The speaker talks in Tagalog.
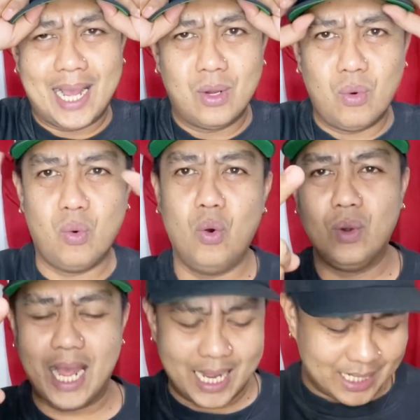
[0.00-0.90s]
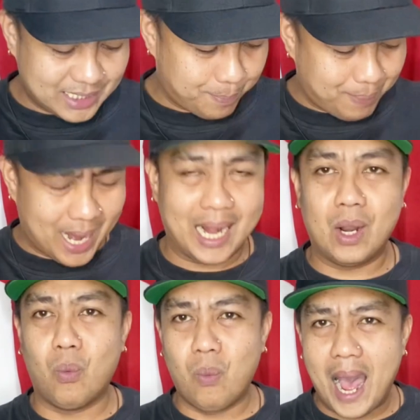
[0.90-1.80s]
ang una sa
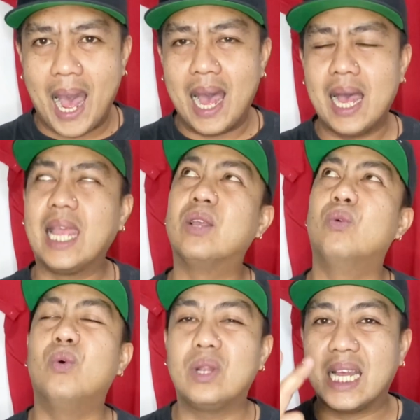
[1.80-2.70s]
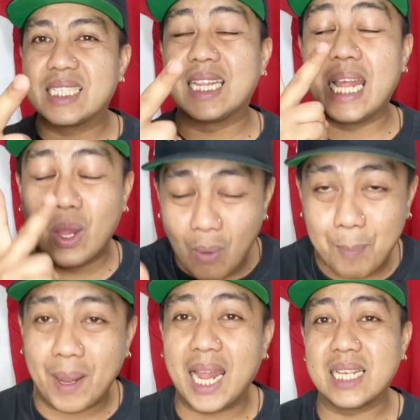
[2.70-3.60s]
pangalawa ay una sa dalawa
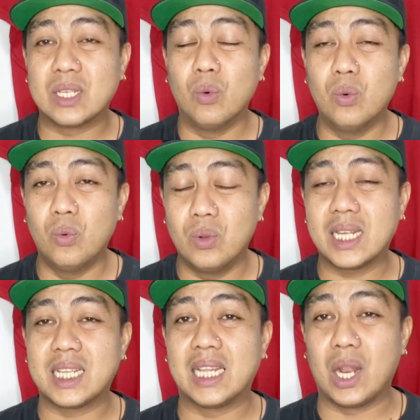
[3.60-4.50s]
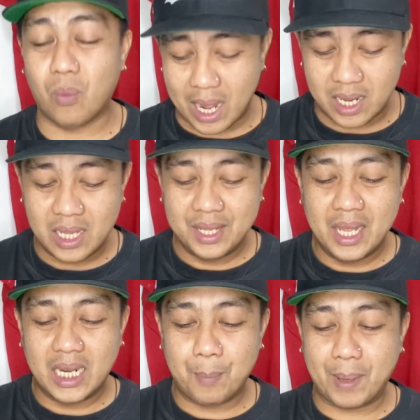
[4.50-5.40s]
pala sa una sa dalawang
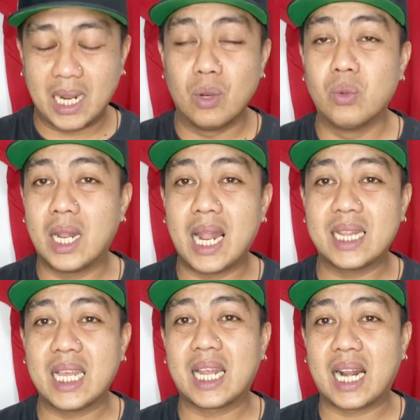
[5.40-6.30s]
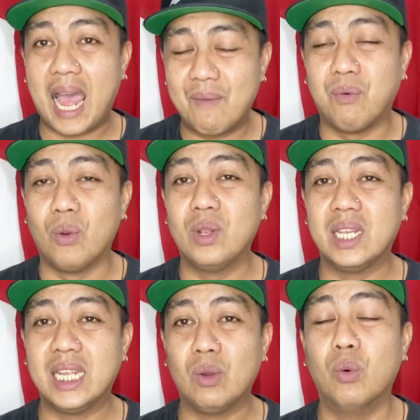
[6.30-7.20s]
napanalunan nating raffle
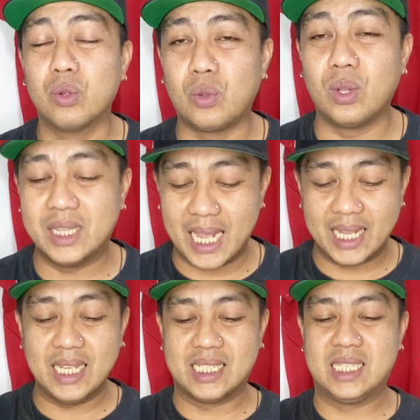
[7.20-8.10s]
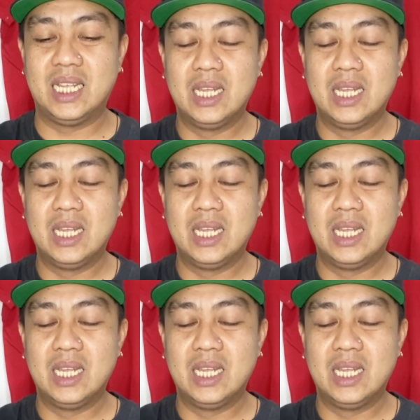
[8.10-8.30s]
ni Utol Dennis